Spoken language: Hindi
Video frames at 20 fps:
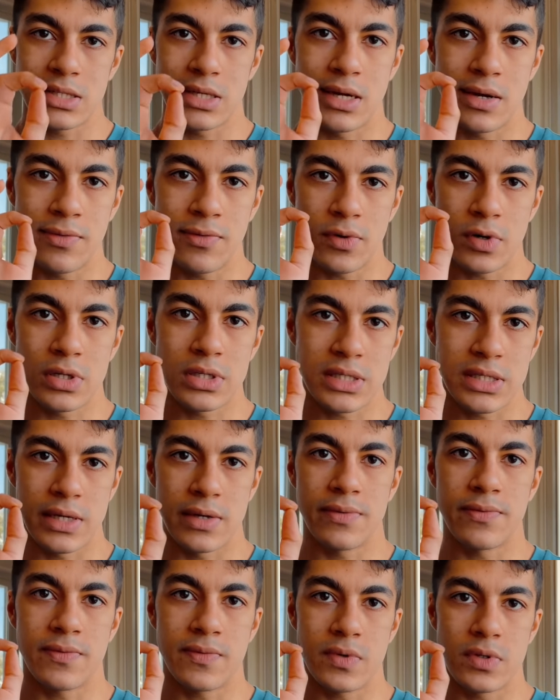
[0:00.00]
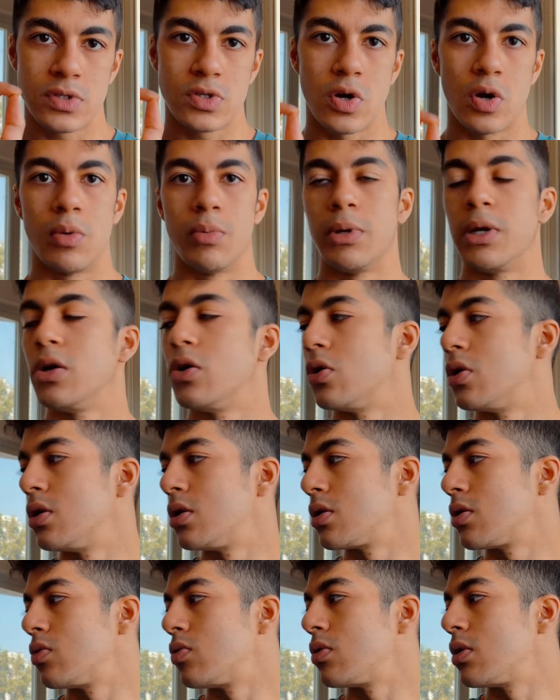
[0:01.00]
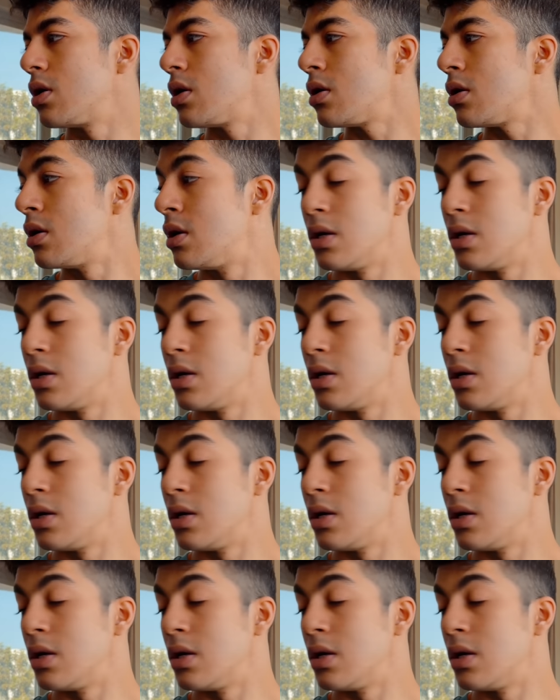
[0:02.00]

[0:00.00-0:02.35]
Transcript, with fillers: सिर्फ और सिर्फ स्ट्रॉबेरी ऑर्डर करूंगा